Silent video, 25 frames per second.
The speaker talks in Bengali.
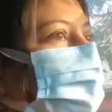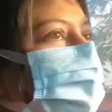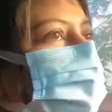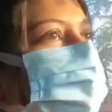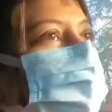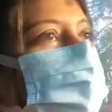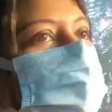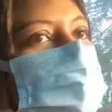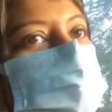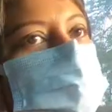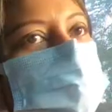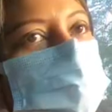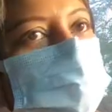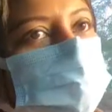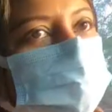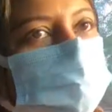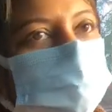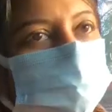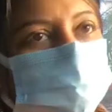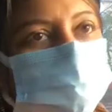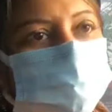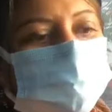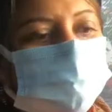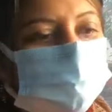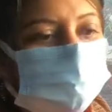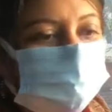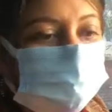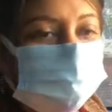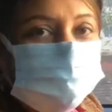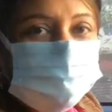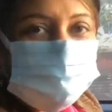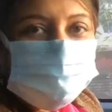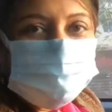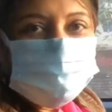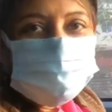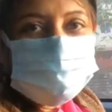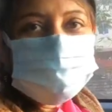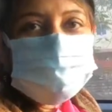সব সিচুয়েশন
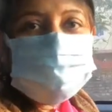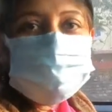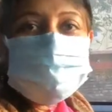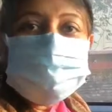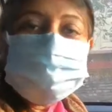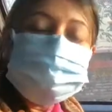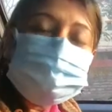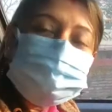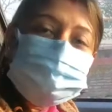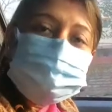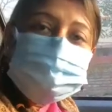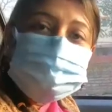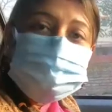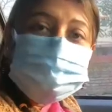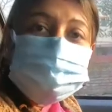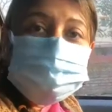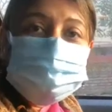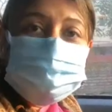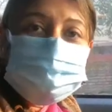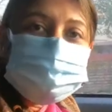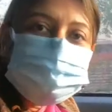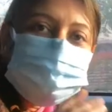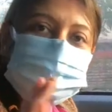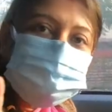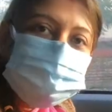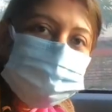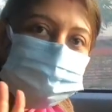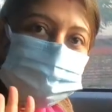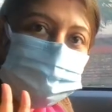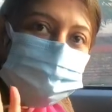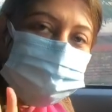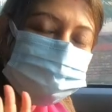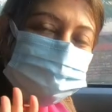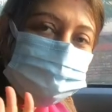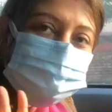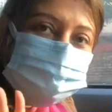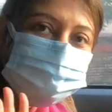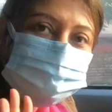যাকে ঠিক আছে সো আমি
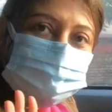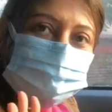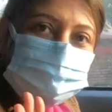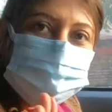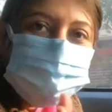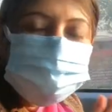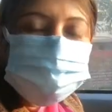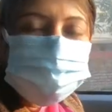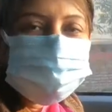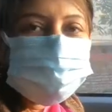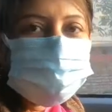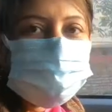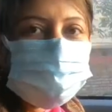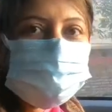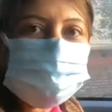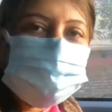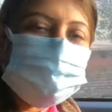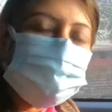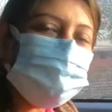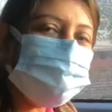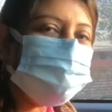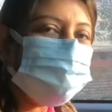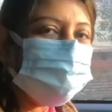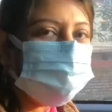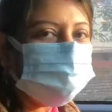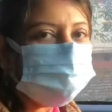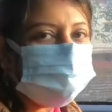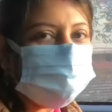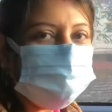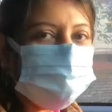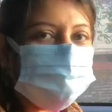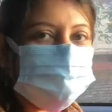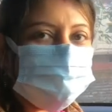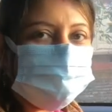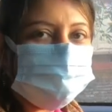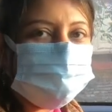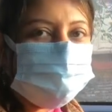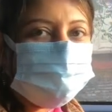চললাম স্কুলে স্কুলে গিয়ে আবার
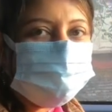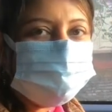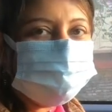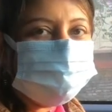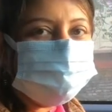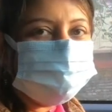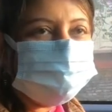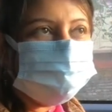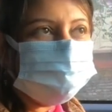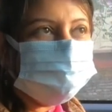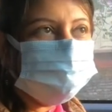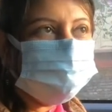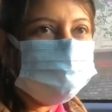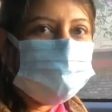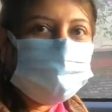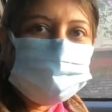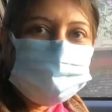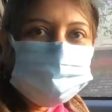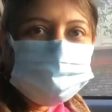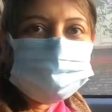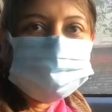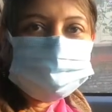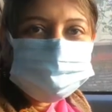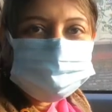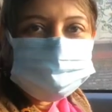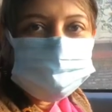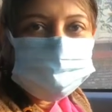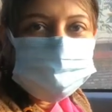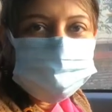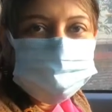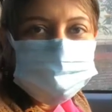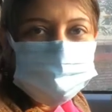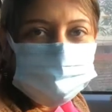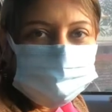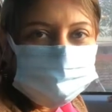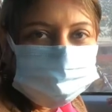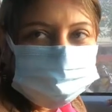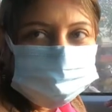তোমাদের সাথে দেখি কতটা কি
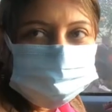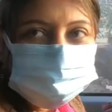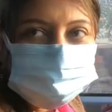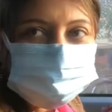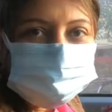শেয়ার করতে